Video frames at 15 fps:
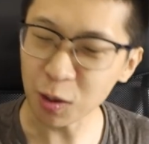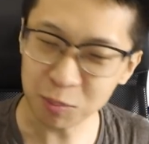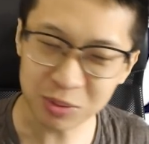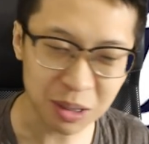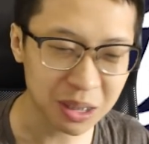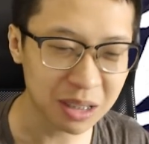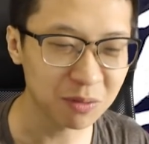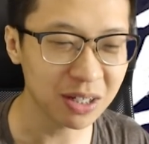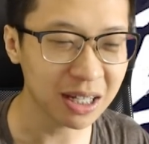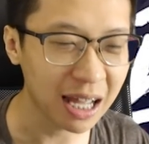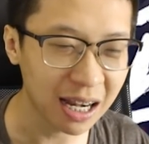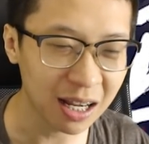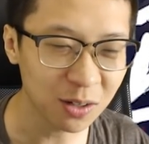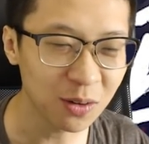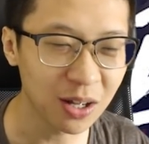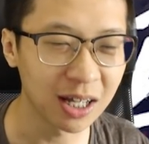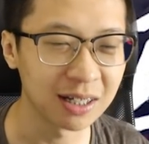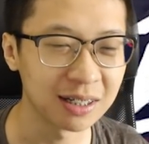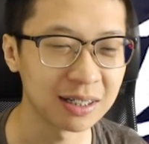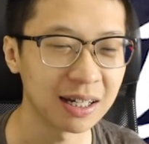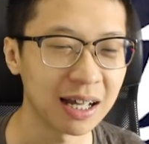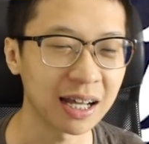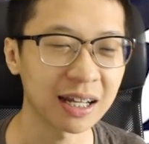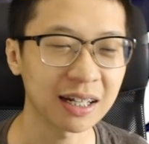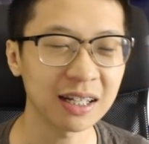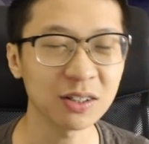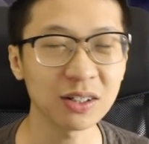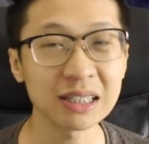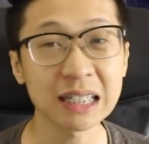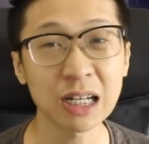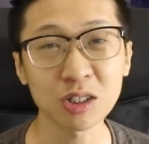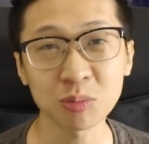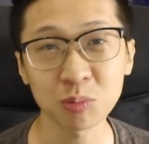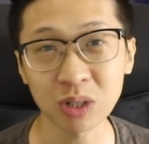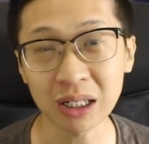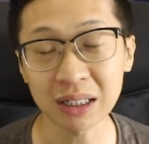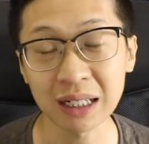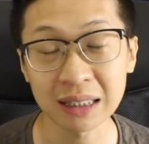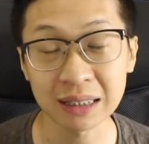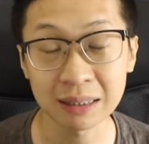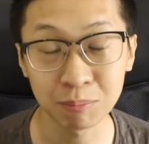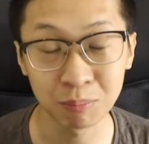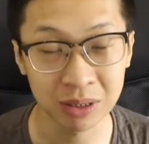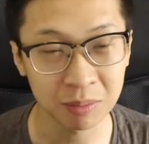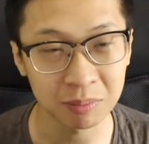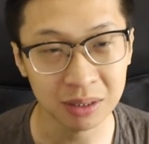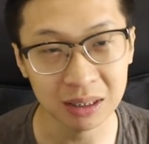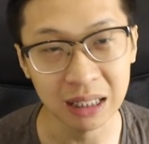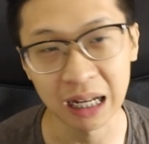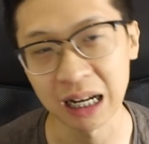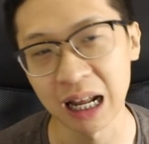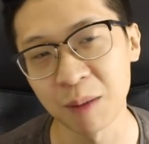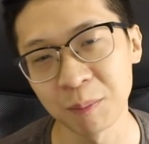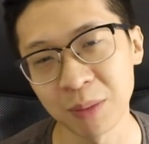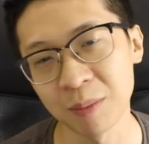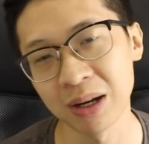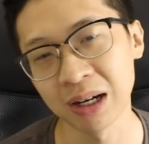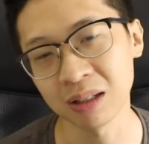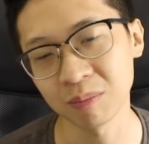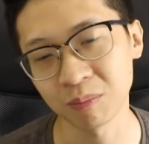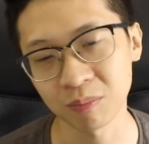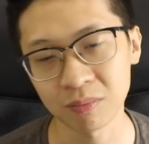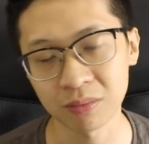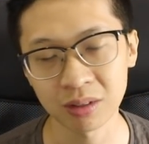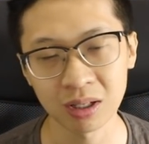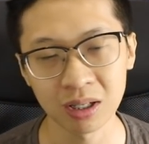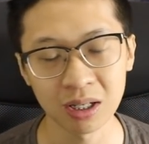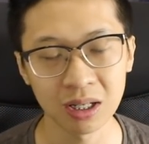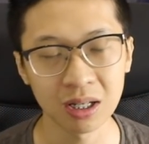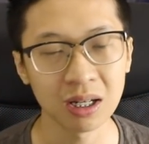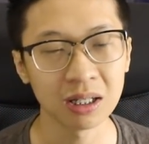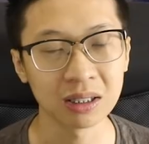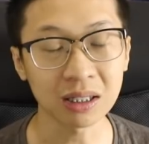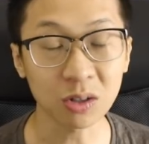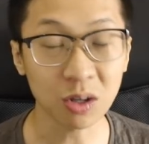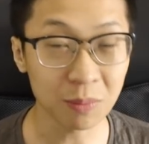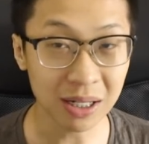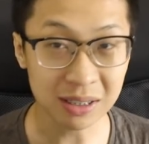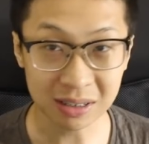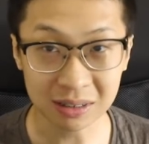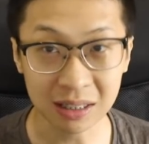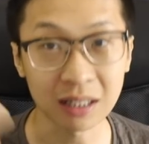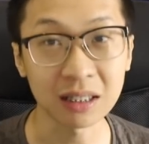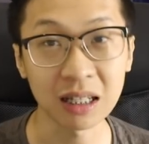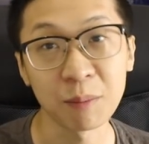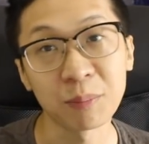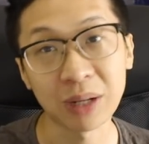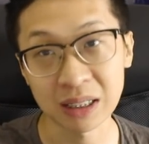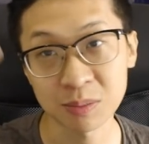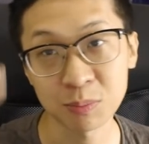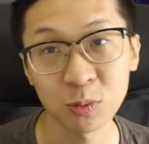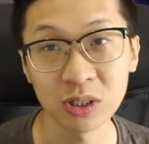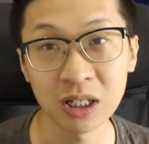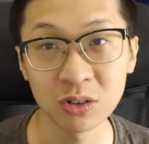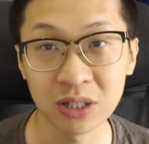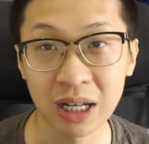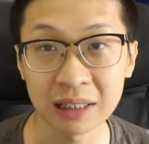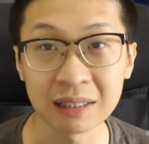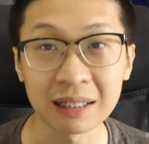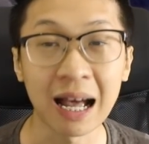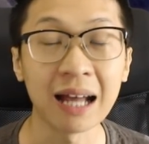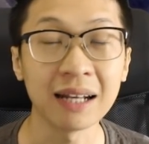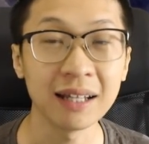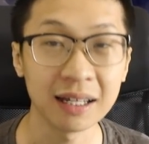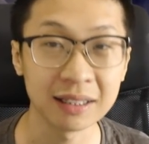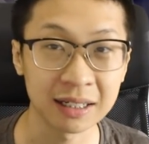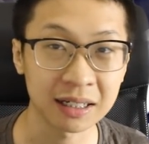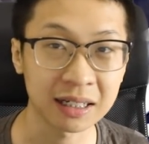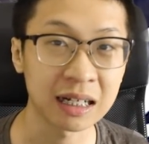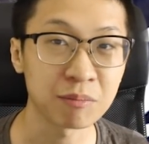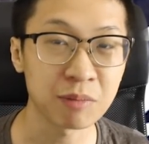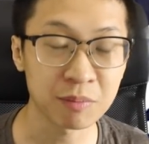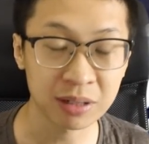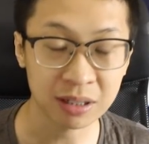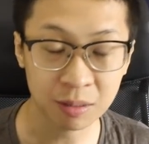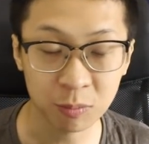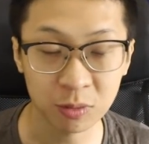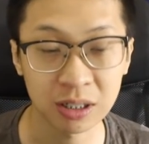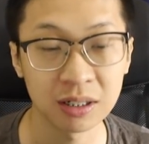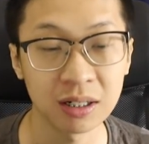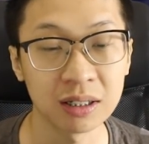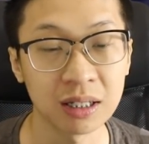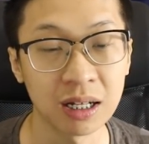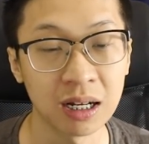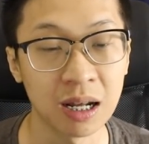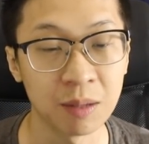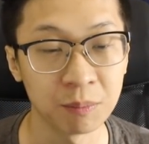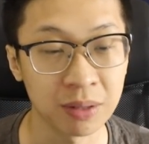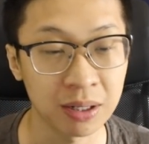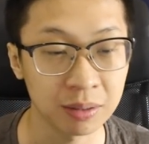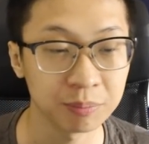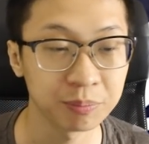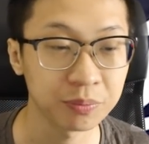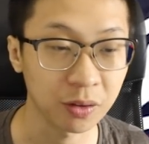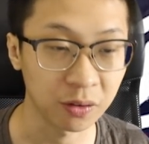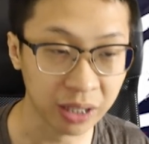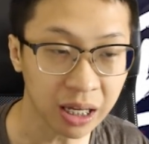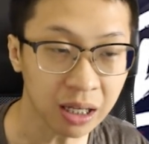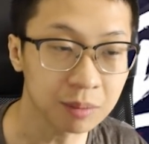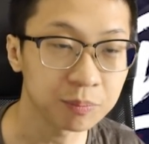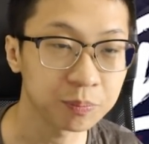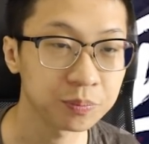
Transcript: objektifnya kalah doang. Akhirnya Indonesia harus pulang dengan benar-benar tangan hampa banget. Ntar gue bakal ceritain tentang price poolnya juga, tentang hadiahnya, kenapa mereka pulang dengan tangan hampa. Oke? Okay?